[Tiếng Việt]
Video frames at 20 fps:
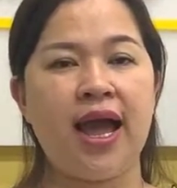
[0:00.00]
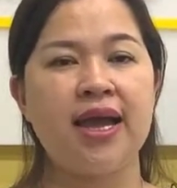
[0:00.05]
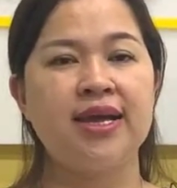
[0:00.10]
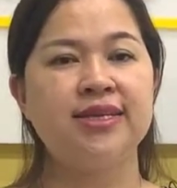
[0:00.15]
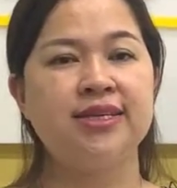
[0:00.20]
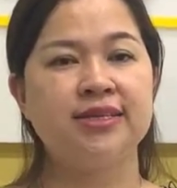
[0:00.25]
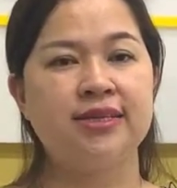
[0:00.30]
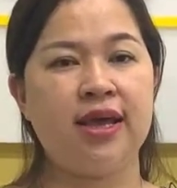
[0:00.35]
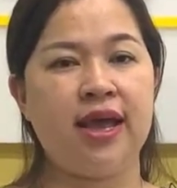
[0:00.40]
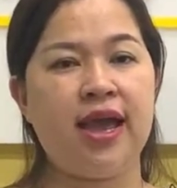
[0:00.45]

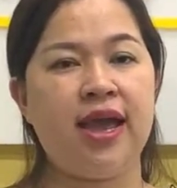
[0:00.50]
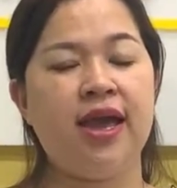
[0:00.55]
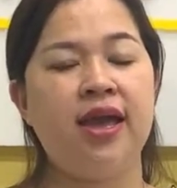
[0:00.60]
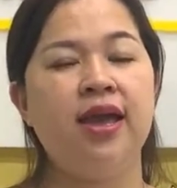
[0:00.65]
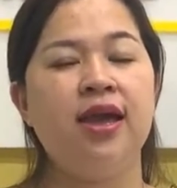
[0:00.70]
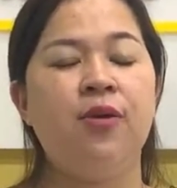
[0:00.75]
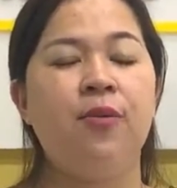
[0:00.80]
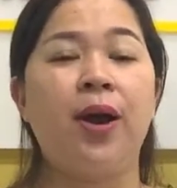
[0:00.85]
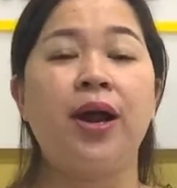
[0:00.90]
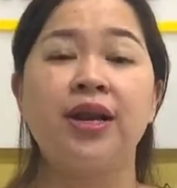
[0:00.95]
like share
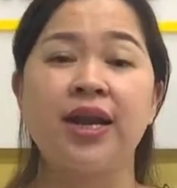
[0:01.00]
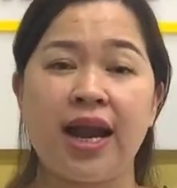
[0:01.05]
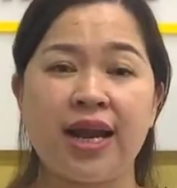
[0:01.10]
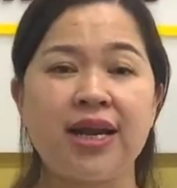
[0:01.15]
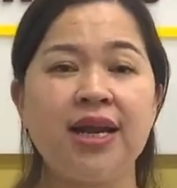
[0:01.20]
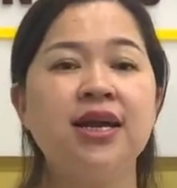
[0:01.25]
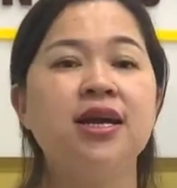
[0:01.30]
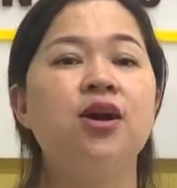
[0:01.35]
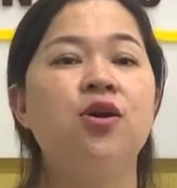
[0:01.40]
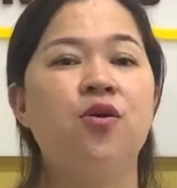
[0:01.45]
hoặc đặt
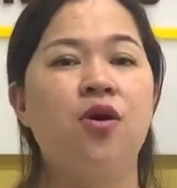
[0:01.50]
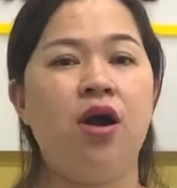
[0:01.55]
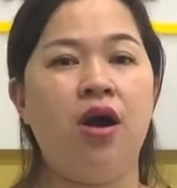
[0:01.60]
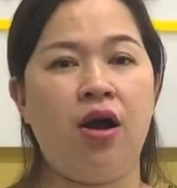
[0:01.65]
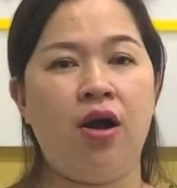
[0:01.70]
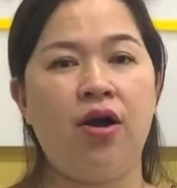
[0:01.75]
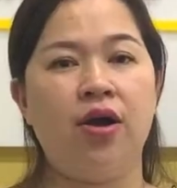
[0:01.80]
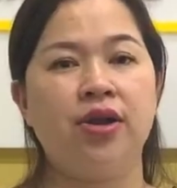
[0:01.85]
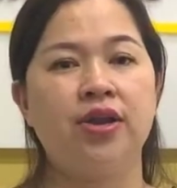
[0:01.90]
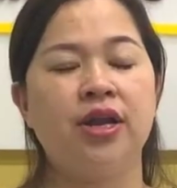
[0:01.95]
các câu
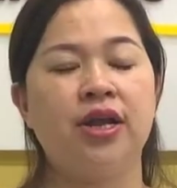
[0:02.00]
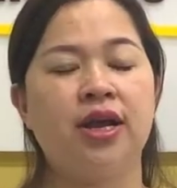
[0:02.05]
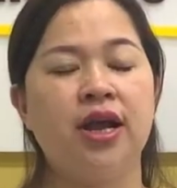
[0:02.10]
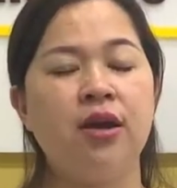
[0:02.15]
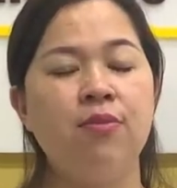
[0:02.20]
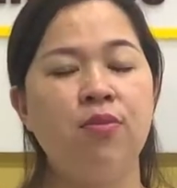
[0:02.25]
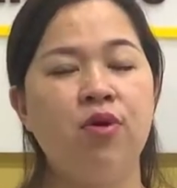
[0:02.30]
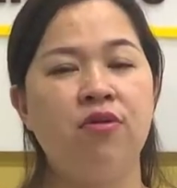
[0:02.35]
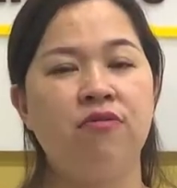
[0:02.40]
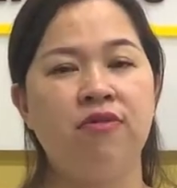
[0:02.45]
hỏi để
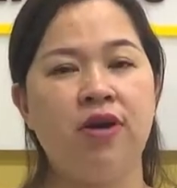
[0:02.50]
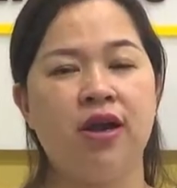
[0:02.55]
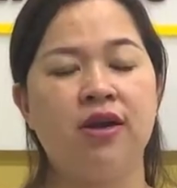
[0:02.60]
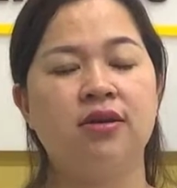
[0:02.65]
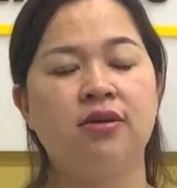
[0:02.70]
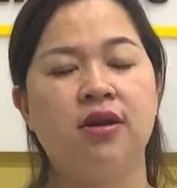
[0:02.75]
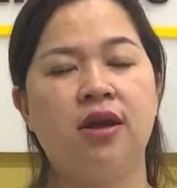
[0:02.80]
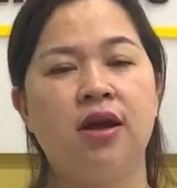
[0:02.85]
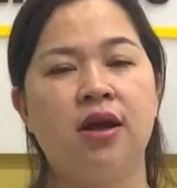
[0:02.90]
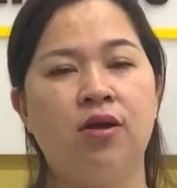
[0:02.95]
các bộ phận
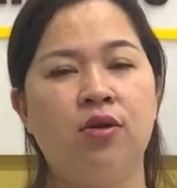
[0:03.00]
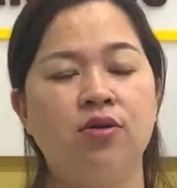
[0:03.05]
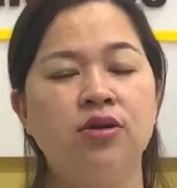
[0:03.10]
ờ,